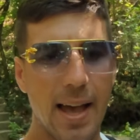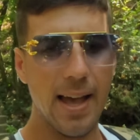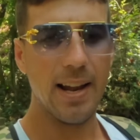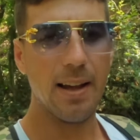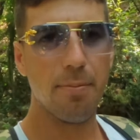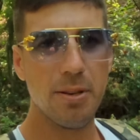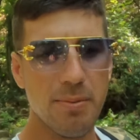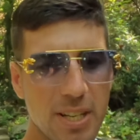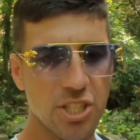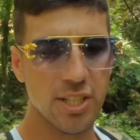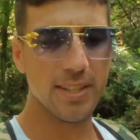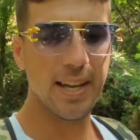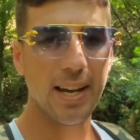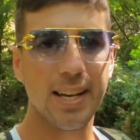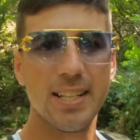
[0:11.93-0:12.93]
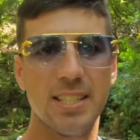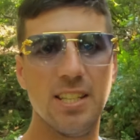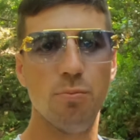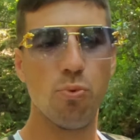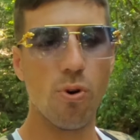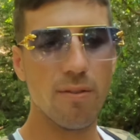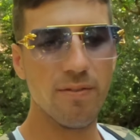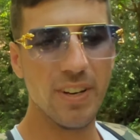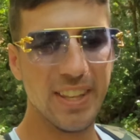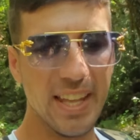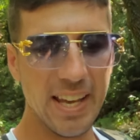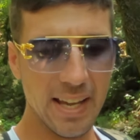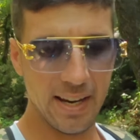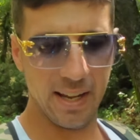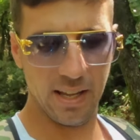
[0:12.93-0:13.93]
È la prima città che si può
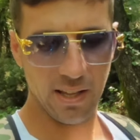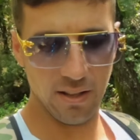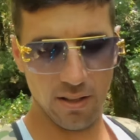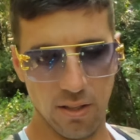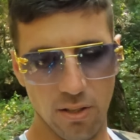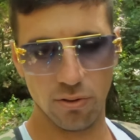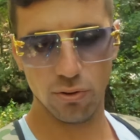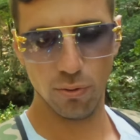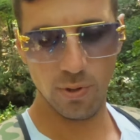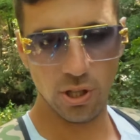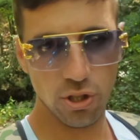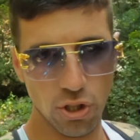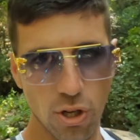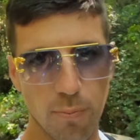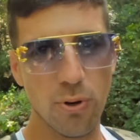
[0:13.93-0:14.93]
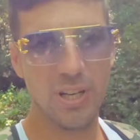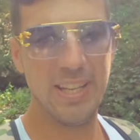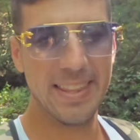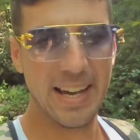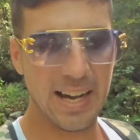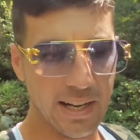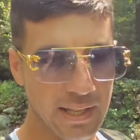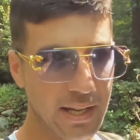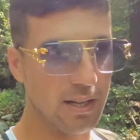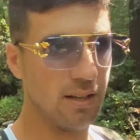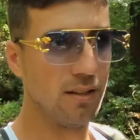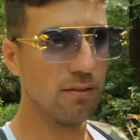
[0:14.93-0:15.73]
vedere subito dopo l'Italia,